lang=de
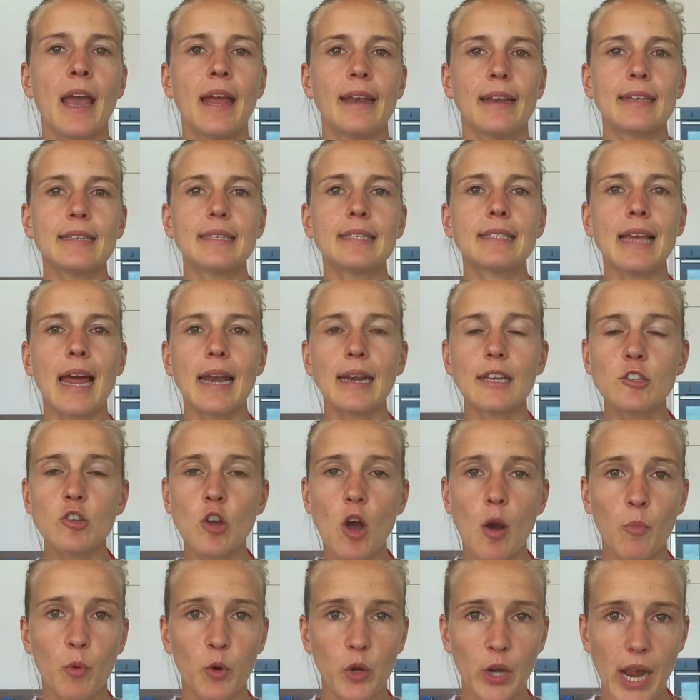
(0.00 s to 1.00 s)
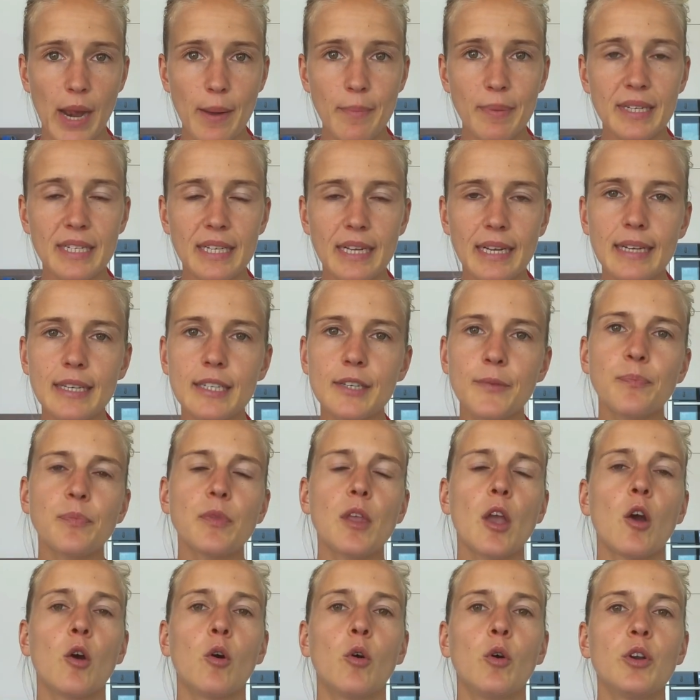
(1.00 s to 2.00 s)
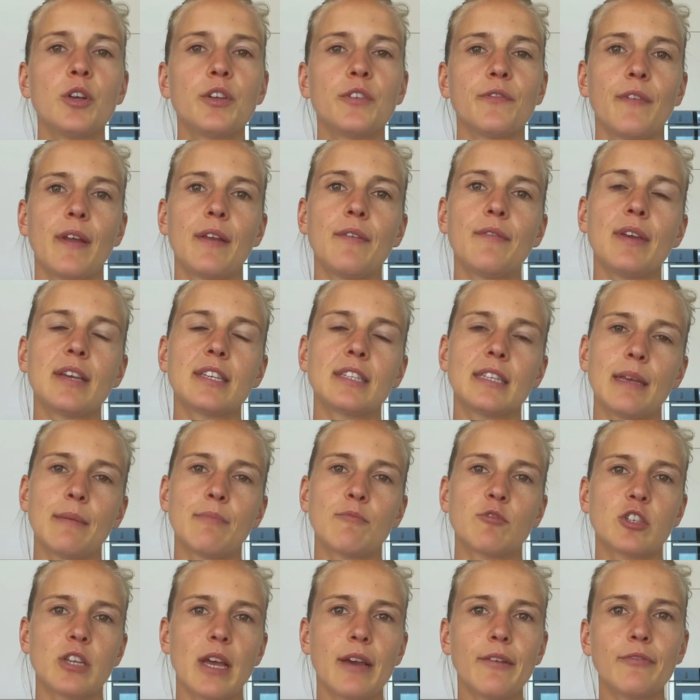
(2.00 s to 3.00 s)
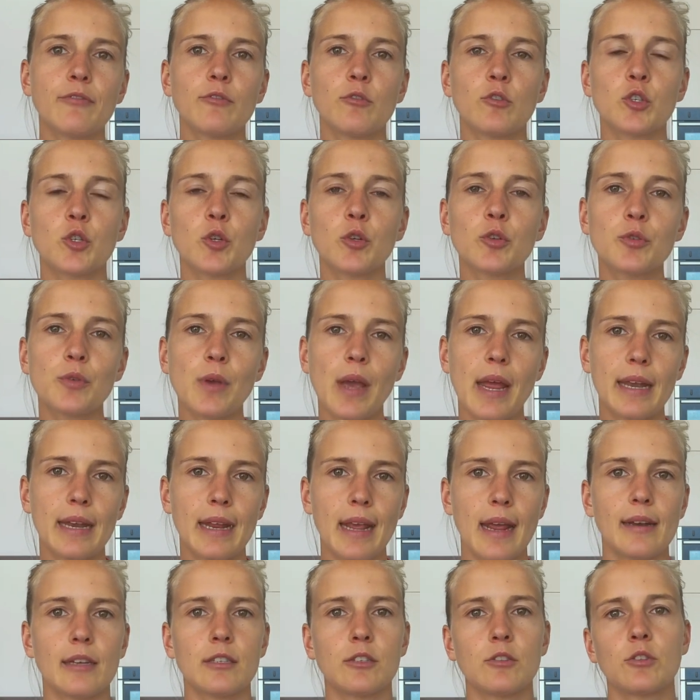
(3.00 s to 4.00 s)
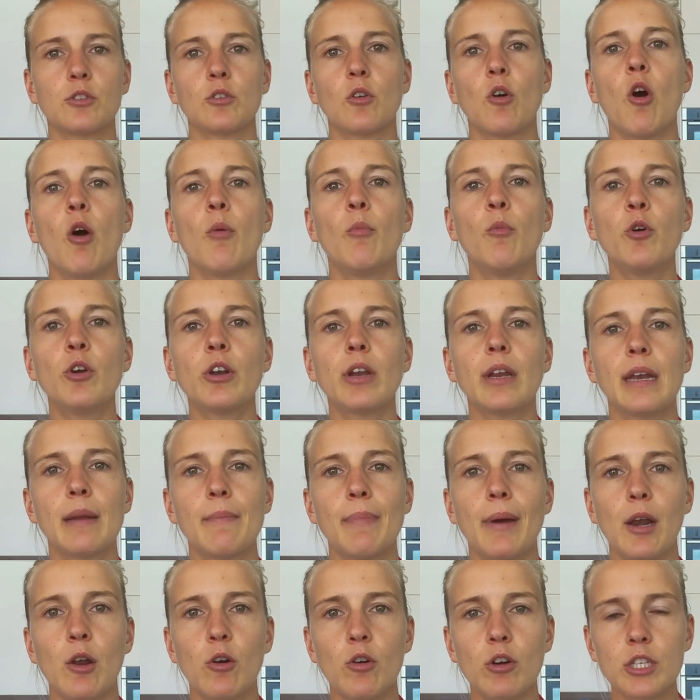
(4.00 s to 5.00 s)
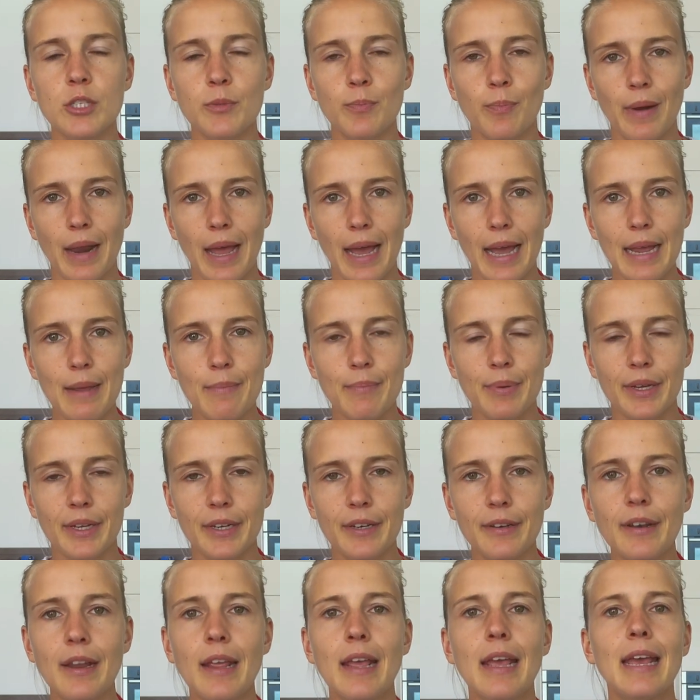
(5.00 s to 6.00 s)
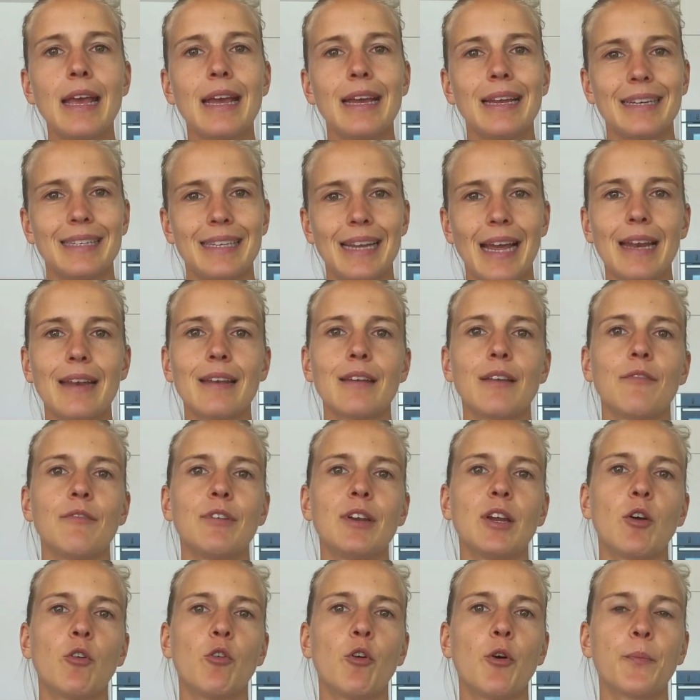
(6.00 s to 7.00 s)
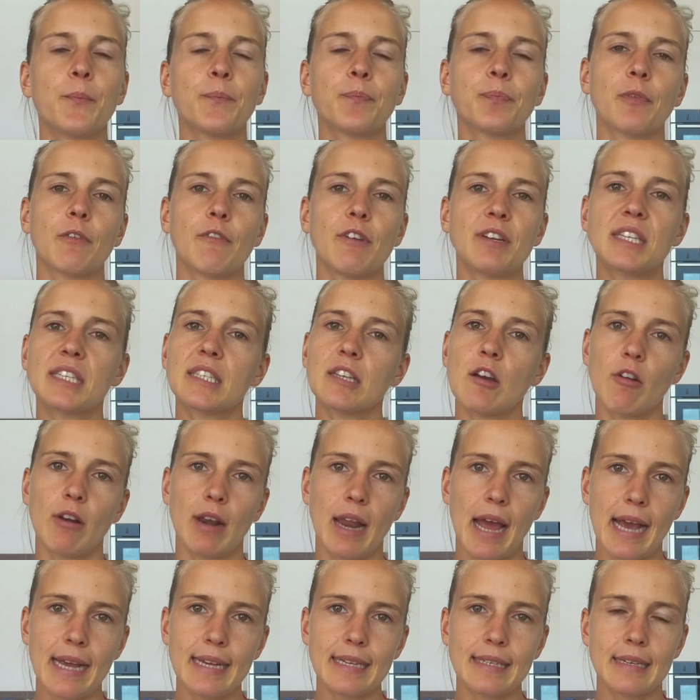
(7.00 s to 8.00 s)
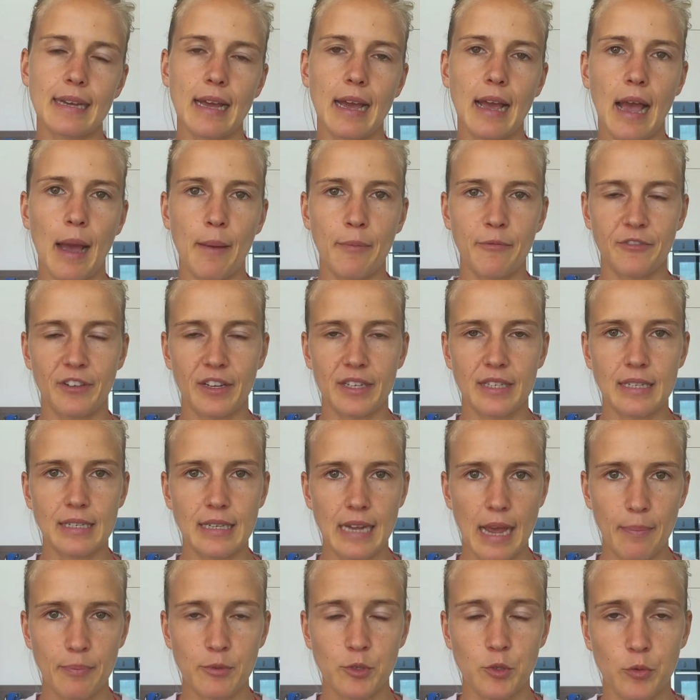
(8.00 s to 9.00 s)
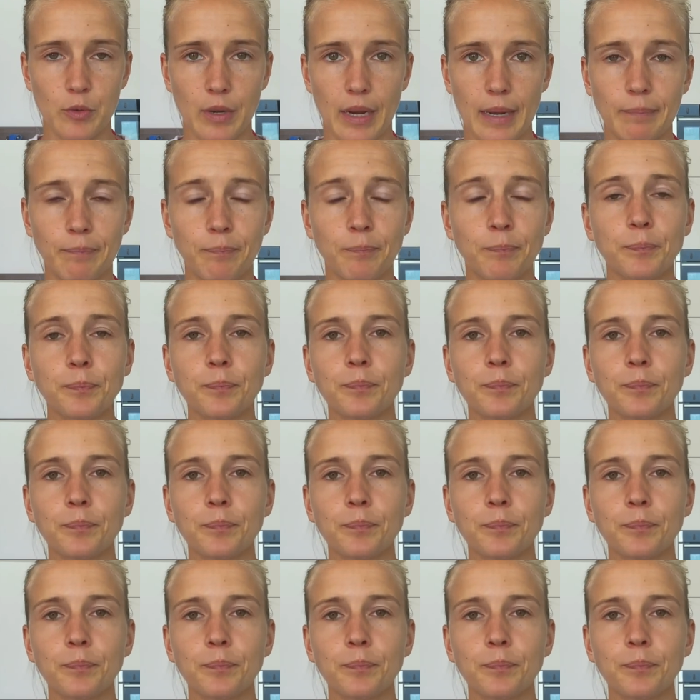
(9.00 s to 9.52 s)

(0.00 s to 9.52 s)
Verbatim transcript: Das ist alles hormonell bedingt. Und wenn wir es eben schaffen, uns so zu ernähren, dass unsere Hormone in der Balance bleiben, dann wiederum wird es auch leichter, ab 40 abzunehmen.